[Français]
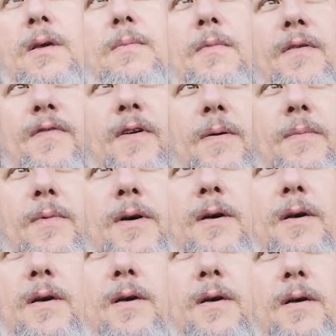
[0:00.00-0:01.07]
Ma femme
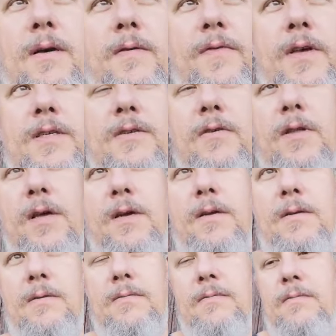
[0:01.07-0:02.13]
a fait un scandale,
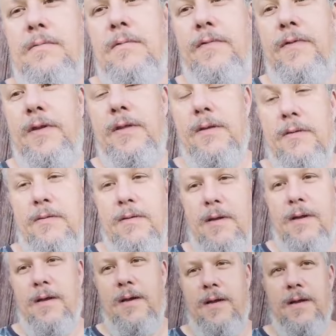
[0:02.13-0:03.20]
en fait.
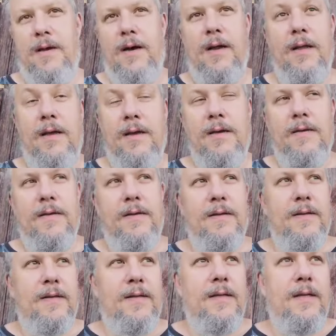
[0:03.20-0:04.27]
Elle a, râlé.
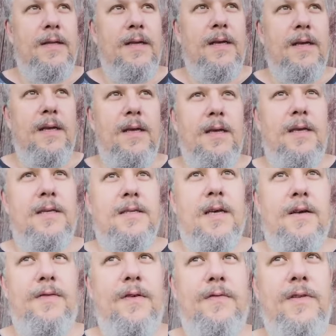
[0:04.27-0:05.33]
Et
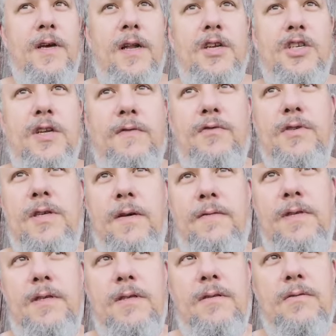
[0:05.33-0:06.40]
ça a fait venir la chef de
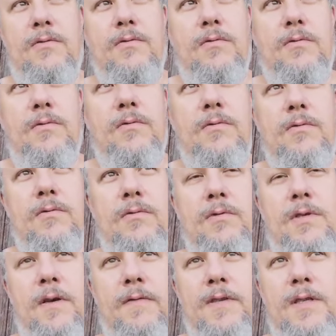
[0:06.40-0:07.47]
service du,
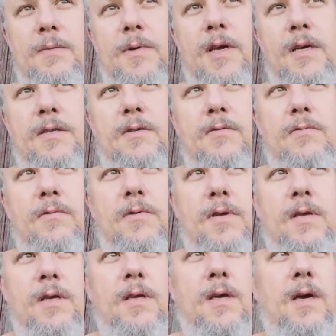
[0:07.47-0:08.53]
service d'immigration
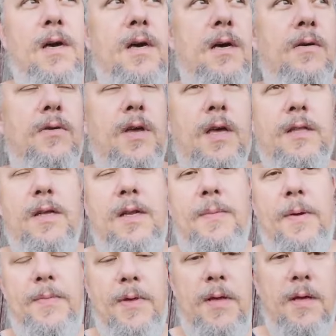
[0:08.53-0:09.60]
qui a regardé les
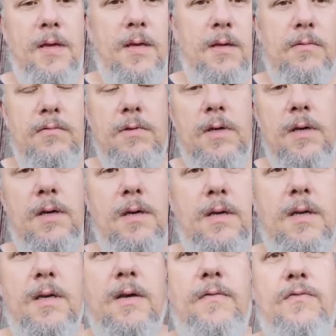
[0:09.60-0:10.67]
papiers et tout ça et
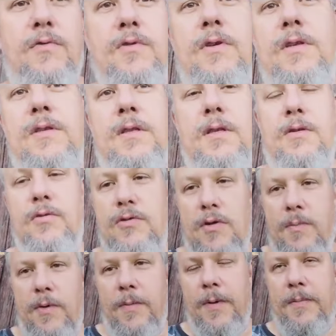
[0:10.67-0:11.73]
qui a vu que c'était le
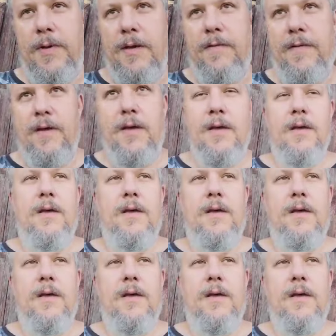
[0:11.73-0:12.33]
seul problème qu'il y avait.